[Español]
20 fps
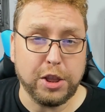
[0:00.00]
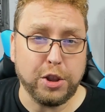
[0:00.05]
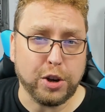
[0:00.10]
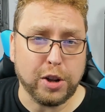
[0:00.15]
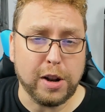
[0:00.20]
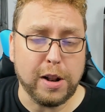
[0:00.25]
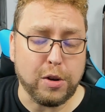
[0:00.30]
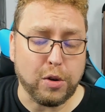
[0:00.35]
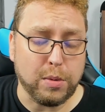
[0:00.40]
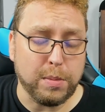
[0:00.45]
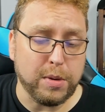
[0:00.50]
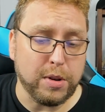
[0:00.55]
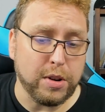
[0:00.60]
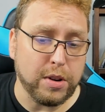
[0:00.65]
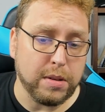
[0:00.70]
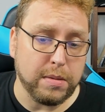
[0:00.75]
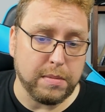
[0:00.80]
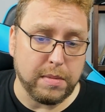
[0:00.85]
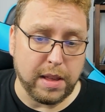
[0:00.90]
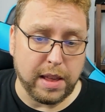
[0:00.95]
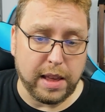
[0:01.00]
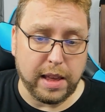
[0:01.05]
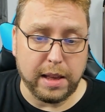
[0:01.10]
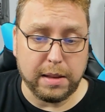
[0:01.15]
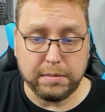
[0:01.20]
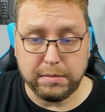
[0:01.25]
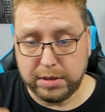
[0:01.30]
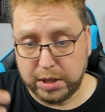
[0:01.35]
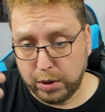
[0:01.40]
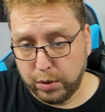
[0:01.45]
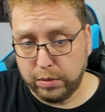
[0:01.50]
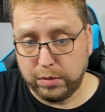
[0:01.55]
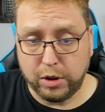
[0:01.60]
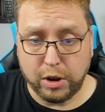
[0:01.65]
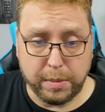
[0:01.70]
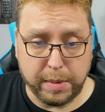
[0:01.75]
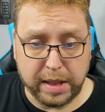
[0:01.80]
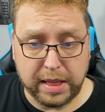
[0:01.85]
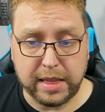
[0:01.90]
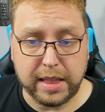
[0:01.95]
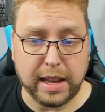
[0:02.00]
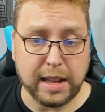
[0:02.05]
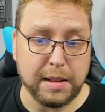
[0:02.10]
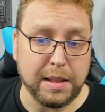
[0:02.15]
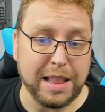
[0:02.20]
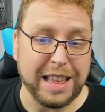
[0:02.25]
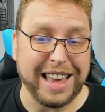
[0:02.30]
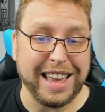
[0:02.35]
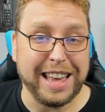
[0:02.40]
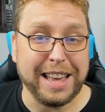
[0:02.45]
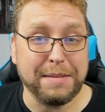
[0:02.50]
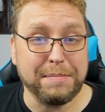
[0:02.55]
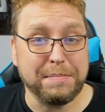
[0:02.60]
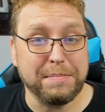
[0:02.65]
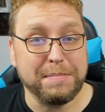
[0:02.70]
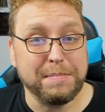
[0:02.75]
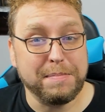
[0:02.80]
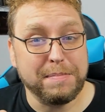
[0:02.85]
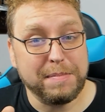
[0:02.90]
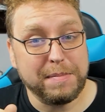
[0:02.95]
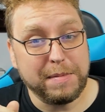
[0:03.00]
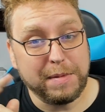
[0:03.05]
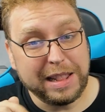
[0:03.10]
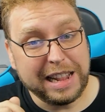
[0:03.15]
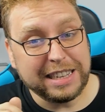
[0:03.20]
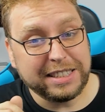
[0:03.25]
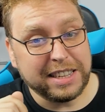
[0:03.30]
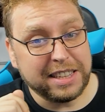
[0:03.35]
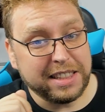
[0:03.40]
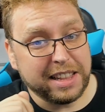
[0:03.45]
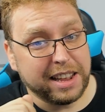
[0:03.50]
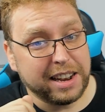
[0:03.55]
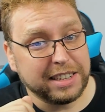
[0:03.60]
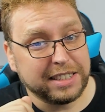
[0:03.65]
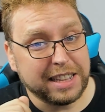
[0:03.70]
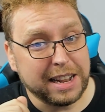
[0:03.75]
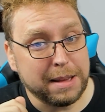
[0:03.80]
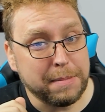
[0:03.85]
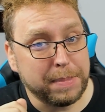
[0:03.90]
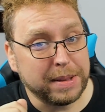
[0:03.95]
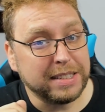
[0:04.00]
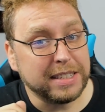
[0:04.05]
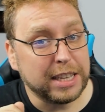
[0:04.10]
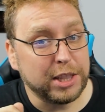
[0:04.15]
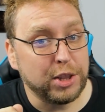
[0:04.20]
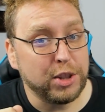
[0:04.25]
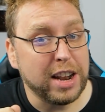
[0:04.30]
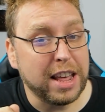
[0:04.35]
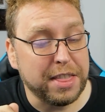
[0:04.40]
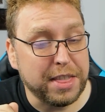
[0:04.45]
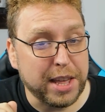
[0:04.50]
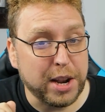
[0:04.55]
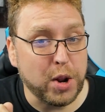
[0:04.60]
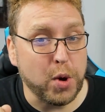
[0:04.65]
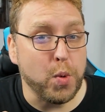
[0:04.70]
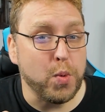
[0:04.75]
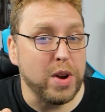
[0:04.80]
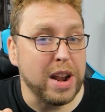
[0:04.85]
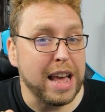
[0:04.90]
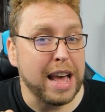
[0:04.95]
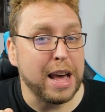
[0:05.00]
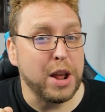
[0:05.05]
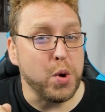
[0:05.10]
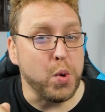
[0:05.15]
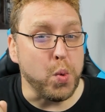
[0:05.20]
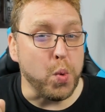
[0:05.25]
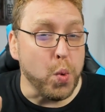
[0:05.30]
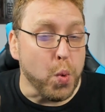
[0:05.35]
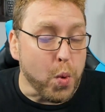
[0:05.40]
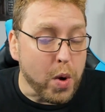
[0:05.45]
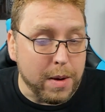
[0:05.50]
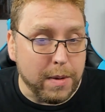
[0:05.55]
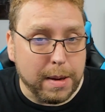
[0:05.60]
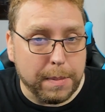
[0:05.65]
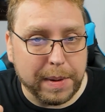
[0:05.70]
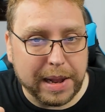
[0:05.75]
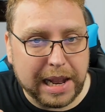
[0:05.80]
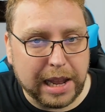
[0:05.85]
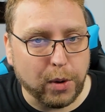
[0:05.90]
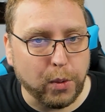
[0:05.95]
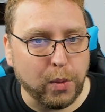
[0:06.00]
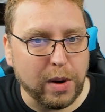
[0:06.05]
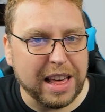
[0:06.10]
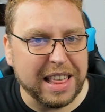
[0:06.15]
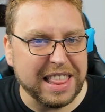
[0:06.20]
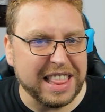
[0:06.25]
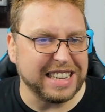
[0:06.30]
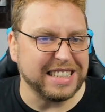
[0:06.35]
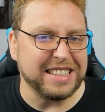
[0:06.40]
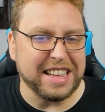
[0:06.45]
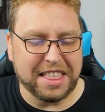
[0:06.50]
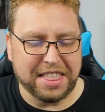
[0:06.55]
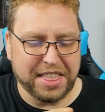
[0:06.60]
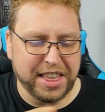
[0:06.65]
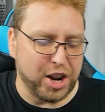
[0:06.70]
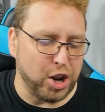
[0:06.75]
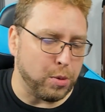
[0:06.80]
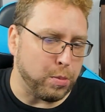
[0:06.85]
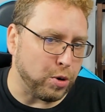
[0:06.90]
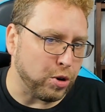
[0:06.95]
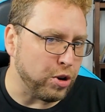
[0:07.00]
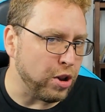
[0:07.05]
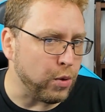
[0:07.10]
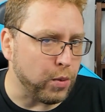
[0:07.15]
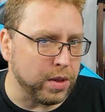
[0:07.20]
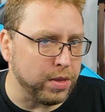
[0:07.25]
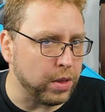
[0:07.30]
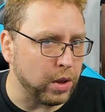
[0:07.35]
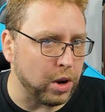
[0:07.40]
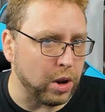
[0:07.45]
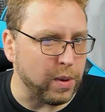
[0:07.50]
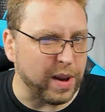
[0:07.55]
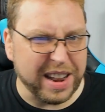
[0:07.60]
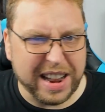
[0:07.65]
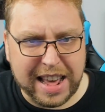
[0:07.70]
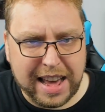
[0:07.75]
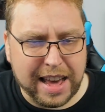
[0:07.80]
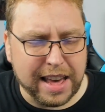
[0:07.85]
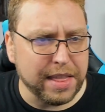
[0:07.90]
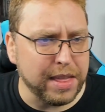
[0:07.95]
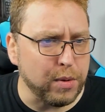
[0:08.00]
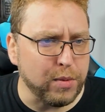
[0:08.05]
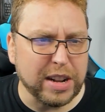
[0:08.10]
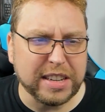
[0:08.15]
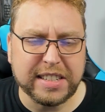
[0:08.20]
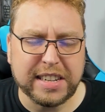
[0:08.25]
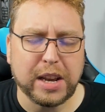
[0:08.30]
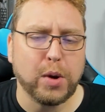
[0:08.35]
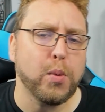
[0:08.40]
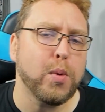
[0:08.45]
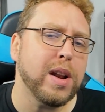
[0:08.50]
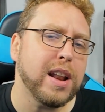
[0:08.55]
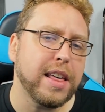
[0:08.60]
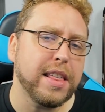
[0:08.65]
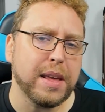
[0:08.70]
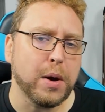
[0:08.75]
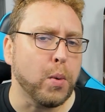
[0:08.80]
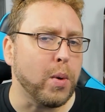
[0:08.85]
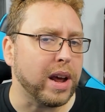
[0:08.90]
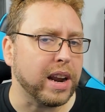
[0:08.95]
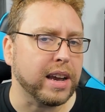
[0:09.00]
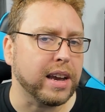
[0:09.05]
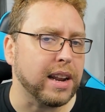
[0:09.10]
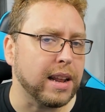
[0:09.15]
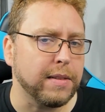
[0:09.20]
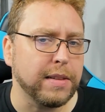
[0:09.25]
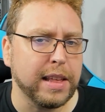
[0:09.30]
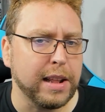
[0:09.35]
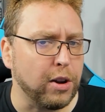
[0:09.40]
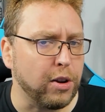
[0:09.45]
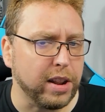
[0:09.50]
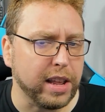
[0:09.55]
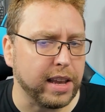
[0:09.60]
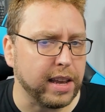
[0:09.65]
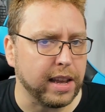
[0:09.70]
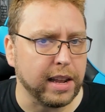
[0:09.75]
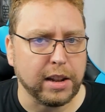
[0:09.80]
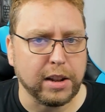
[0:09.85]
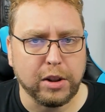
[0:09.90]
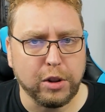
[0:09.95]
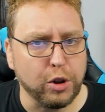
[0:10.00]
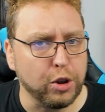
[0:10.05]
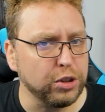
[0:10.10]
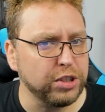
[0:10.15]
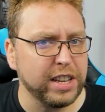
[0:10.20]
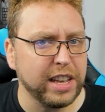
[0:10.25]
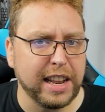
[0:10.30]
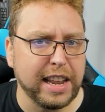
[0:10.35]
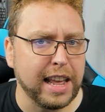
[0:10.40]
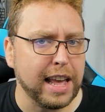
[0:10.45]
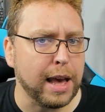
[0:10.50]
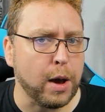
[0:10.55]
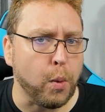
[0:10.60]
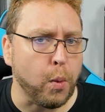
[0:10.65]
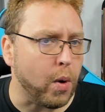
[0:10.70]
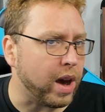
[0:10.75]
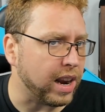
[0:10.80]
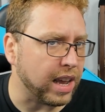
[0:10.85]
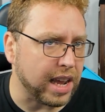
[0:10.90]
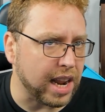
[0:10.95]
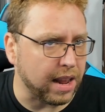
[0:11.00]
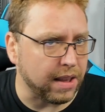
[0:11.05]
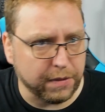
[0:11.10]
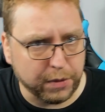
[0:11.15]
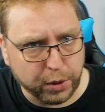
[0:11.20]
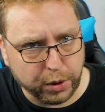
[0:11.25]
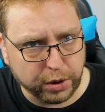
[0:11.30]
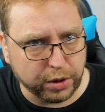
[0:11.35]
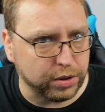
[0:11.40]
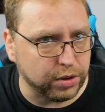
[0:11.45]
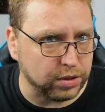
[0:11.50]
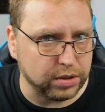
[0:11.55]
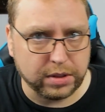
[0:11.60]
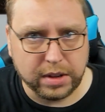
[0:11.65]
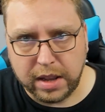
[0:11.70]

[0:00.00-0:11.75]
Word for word: con el rumor, eh, según comentan, eh, Legendary estaría pensando en hacer una nueva película desde cero, por lo cuanto nueva, nada de una secuela de Warcraft del origen. No sería Warcraft 2.